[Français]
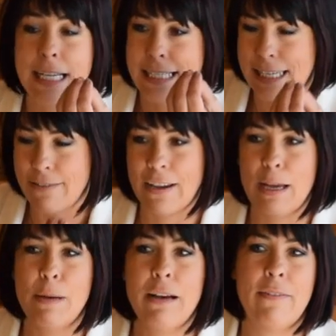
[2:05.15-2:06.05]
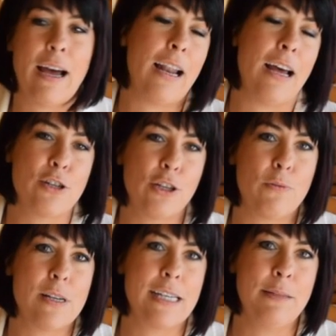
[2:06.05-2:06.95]
C'est vraiment vers l'âge de
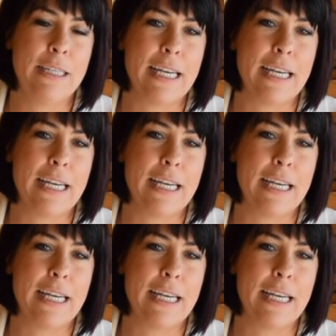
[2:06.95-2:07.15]
3 ans et demi,